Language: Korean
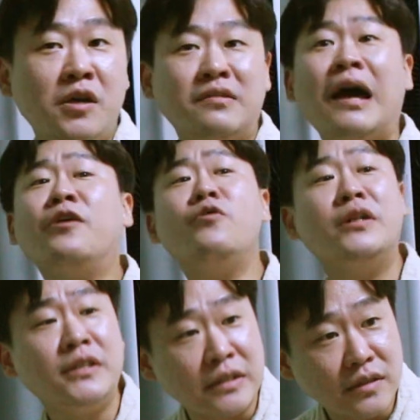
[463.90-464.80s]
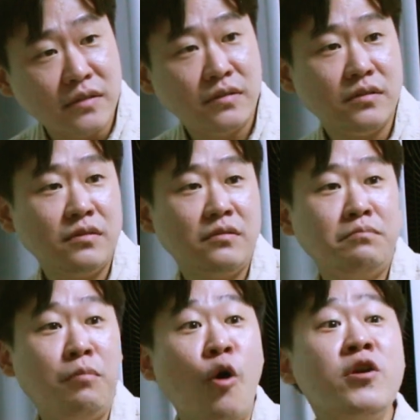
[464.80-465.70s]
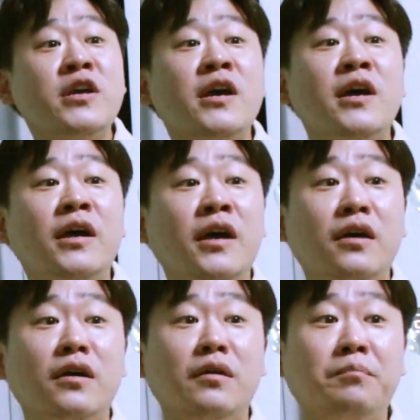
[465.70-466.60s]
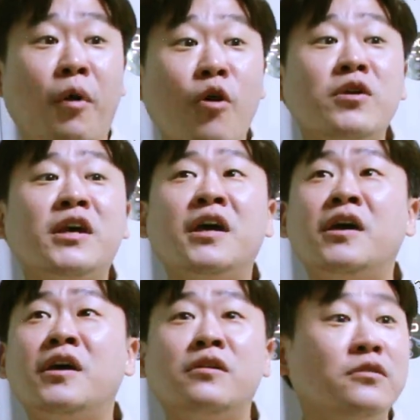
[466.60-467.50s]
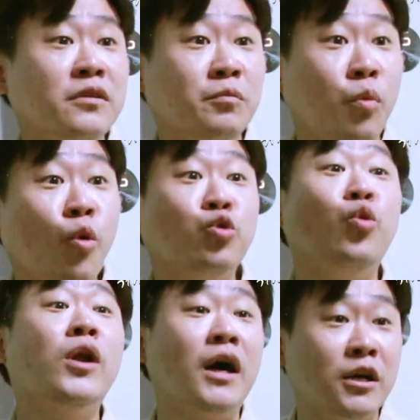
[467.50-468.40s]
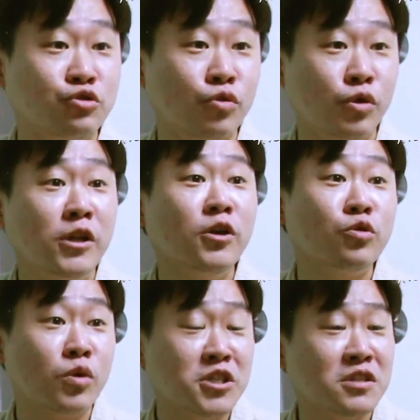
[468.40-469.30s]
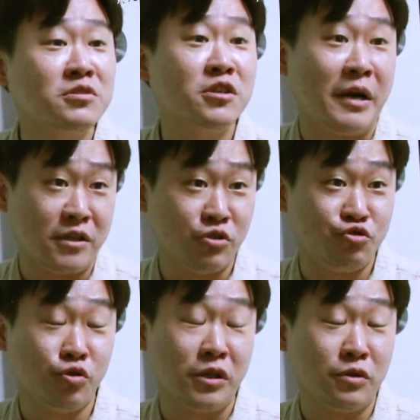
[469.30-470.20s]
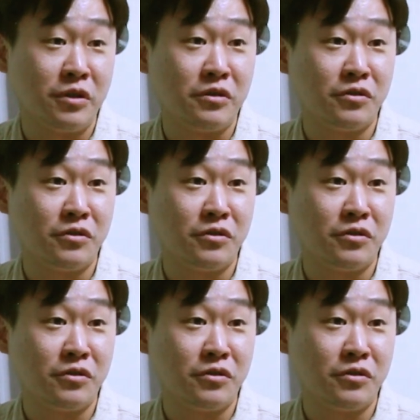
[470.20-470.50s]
사료에는 번개를 보고 놀라가지고 1년 동안 시름시름 앓다가 죽었다고 되어